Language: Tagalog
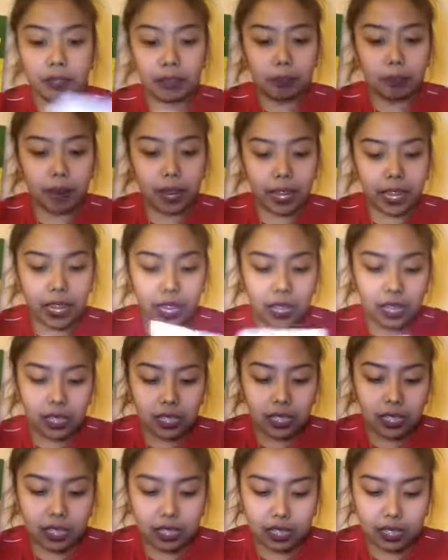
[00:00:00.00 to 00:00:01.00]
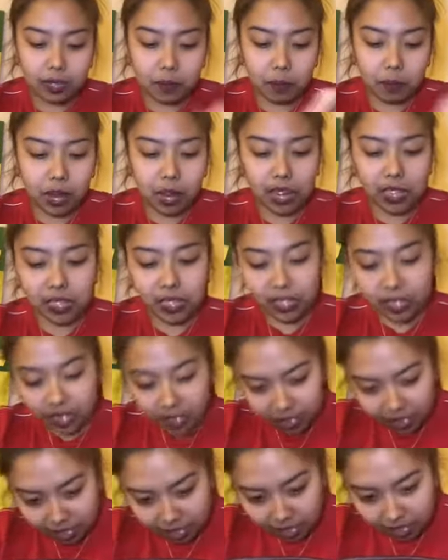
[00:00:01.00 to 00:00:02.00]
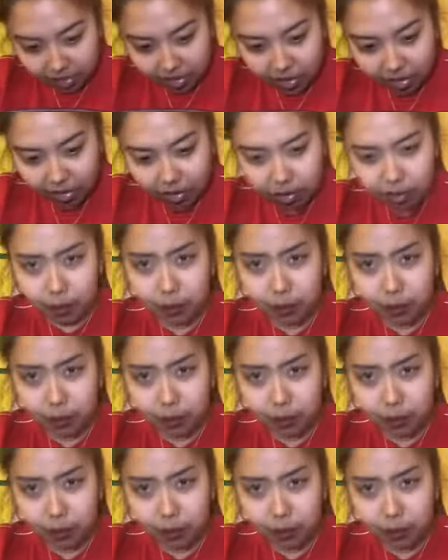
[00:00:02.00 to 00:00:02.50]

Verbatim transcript: Ano ba yan? Si Maha, dinidistract ako.